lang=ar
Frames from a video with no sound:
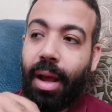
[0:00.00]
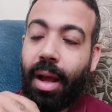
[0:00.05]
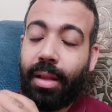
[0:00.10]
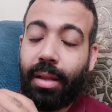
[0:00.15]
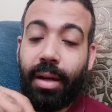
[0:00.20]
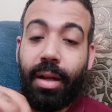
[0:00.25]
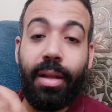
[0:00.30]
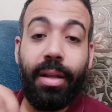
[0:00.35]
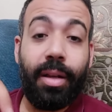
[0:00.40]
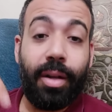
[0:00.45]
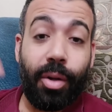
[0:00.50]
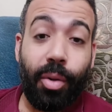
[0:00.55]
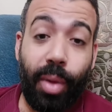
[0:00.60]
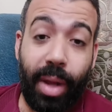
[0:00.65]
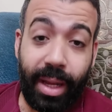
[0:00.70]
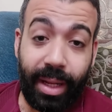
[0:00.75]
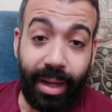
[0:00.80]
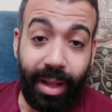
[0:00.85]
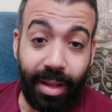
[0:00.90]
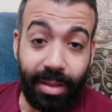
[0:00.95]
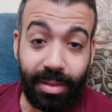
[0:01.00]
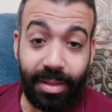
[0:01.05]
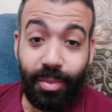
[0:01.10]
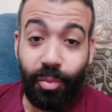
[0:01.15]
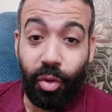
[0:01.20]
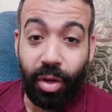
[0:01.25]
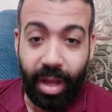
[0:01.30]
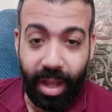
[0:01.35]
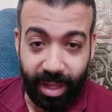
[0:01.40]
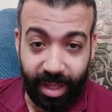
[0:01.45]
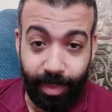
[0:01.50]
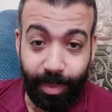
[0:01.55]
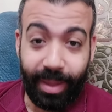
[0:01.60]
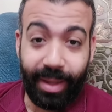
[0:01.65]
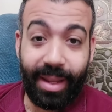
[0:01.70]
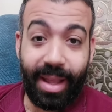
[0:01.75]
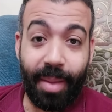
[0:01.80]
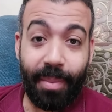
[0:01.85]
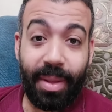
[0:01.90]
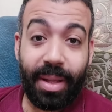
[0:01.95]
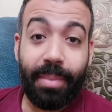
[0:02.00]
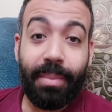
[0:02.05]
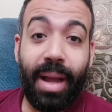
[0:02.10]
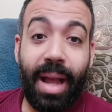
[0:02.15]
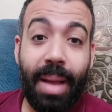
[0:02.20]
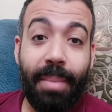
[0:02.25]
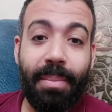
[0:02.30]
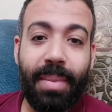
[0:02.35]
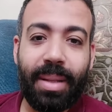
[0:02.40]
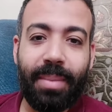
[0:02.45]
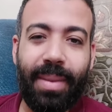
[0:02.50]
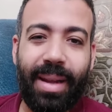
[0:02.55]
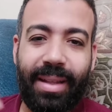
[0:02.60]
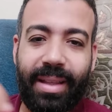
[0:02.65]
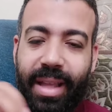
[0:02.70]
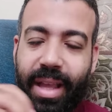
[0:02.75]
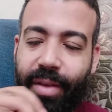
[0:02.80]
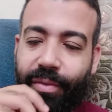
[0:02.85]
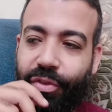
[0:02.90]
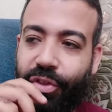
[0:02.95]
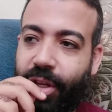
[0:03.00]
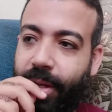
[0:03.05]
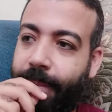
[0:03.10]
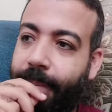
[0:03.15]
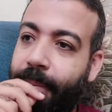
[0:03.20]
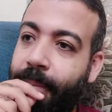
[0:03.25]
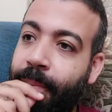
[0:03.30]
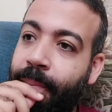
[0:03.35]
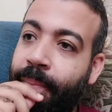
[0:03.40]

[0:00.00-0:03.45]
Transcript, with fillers: على رأي الروائي العظيم والأديب الكبير محمد مجدي قفشه